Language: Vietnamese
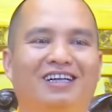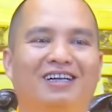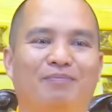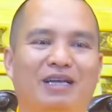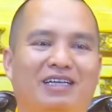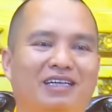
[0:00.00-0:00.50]

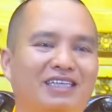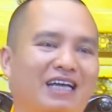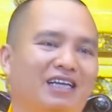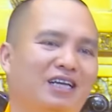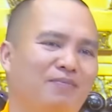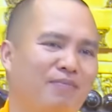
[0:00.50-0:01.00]
Mình cứ
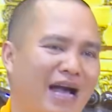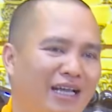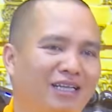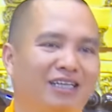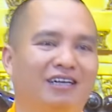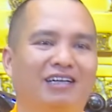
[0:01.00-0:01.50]
giải thích
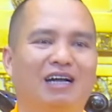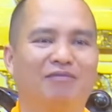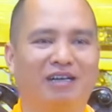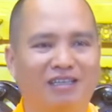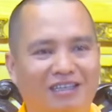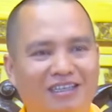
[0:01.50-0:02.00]
mãi thì người ta
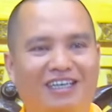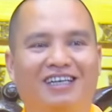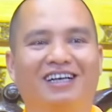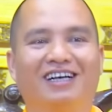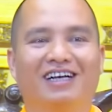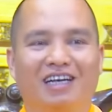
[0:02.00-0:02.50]
vẫn cứ
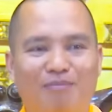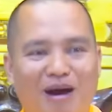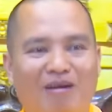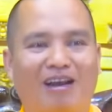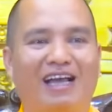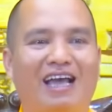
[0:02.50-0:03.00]
gì? Cứ
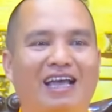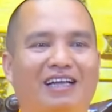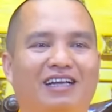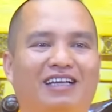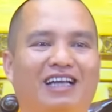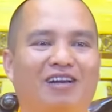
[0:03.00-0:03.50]
bảo là nghe
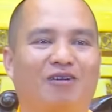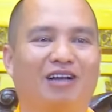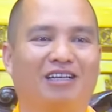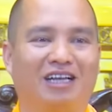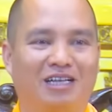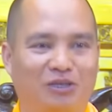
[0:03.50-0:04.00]
người ta
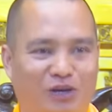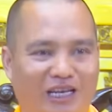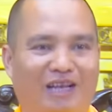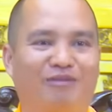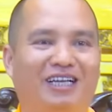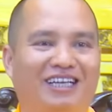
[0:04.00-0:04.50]
nói là thầy
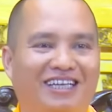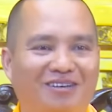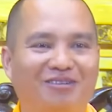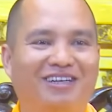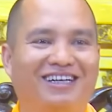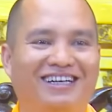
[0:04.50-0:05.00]
giỏi lắm, thầy
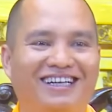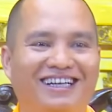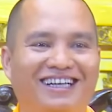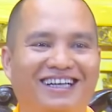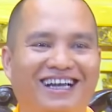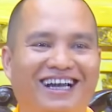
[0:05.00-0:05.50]
cứu được.
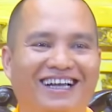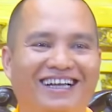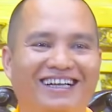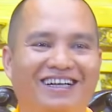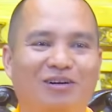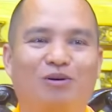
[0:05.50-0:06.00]
Đấy,
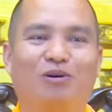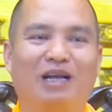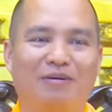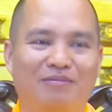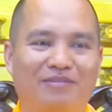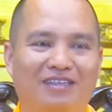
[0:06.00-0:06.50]
khổ
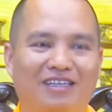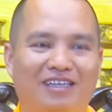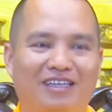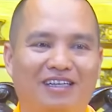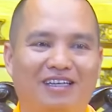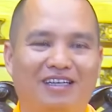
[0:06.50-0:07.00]
lắm.
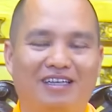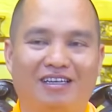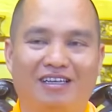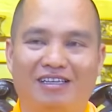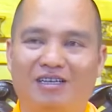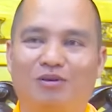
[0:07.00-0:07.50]

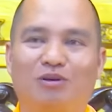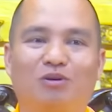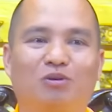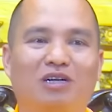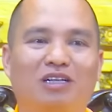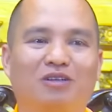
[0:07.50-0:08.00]
Nhưng rốt
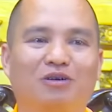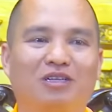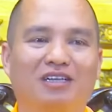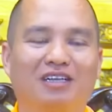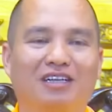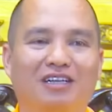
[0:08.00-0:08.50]
cuộc lại tôi
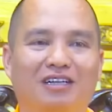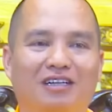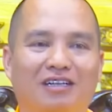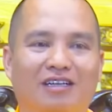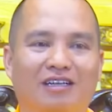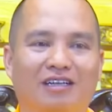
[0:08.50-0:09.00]
gì?
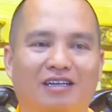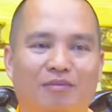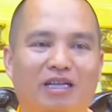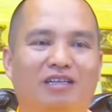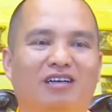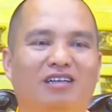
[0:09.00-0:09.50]

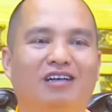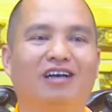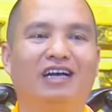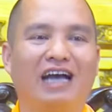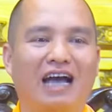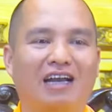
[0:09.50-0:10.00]
Bình thường những
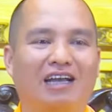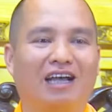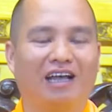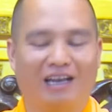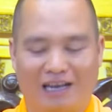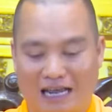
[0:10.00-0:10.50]
người khác
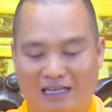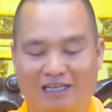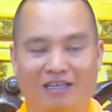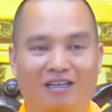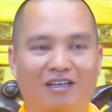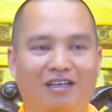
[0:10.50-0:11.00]
là là
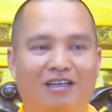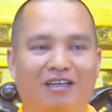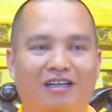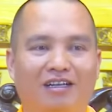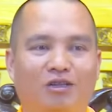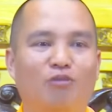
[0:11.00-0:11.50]
gì?
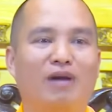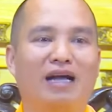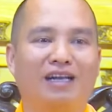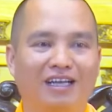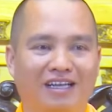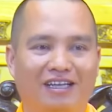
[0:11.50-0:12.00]
Tôi
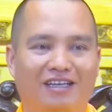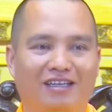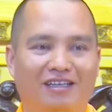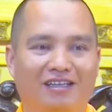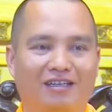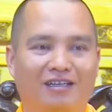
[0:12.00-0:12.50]
mắng đấy,
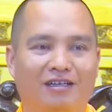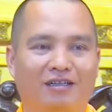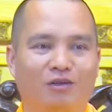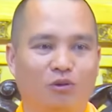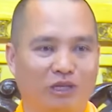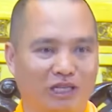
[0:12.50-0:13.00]

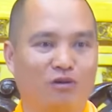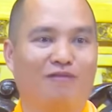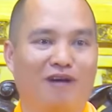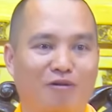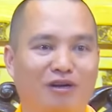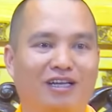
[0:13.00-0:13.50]
tôi đuổi ra khỏi
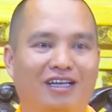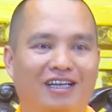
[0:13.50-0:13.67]
phòng đấy.